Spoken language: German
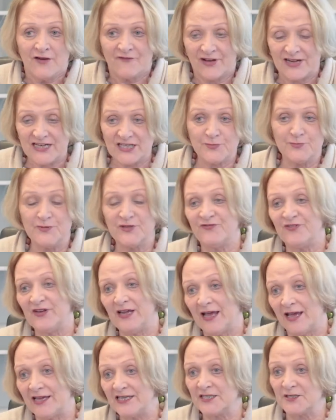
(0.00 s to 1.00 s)
weil ich mich
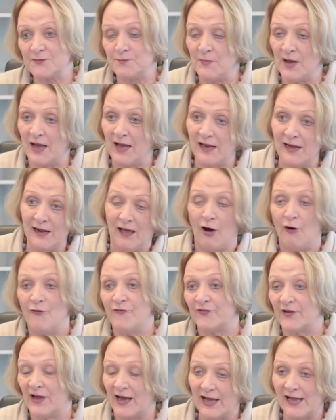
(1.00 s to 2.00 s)
vielleicht mal
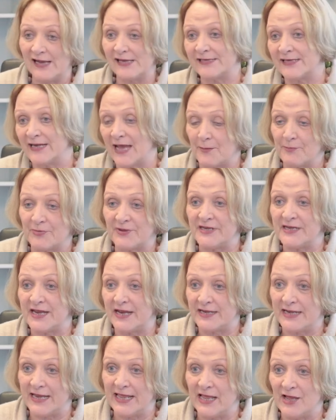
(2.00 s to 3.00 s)
aufgehalten habe in
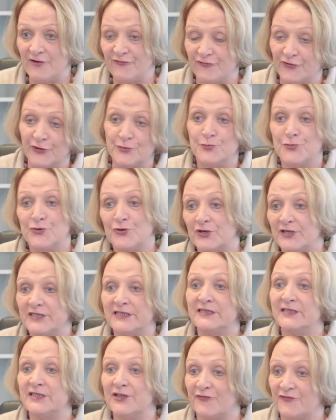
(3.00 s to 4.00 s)
der Nähe von
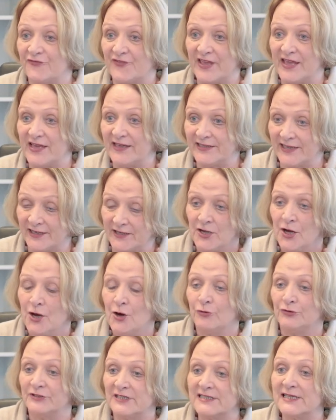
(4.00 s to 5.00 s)
möglichen Gefährdern
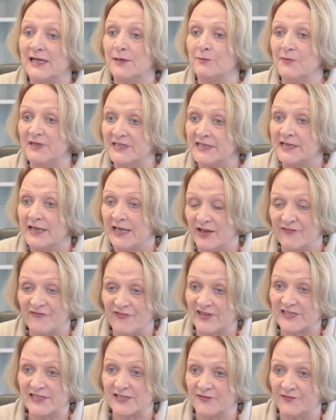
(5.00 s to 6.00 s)
und deshalb mit
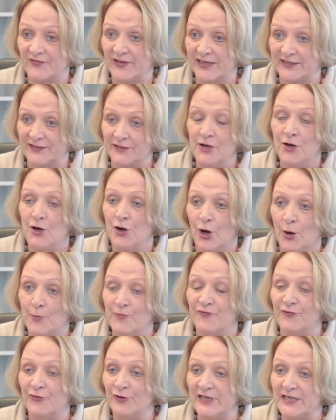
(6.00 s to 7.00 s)
erfasst werde,
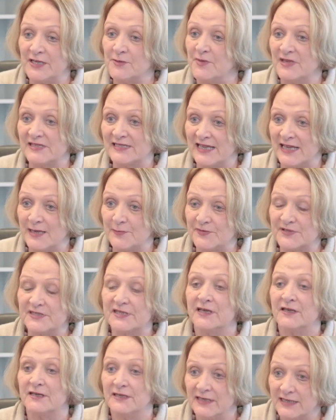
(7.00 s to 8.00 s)
obwohl ich mir selbst
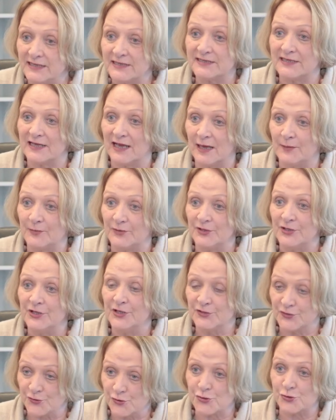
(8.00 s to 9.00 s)
nichts habe
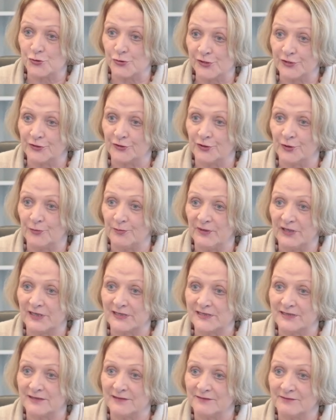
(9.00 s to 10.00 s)
zu Schulden kommen
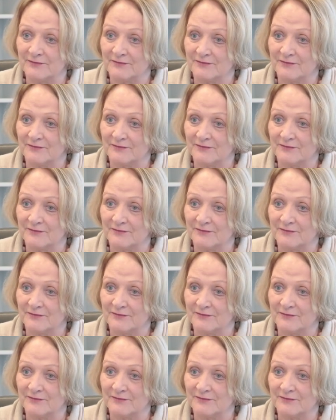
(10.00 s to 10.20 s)
lassen.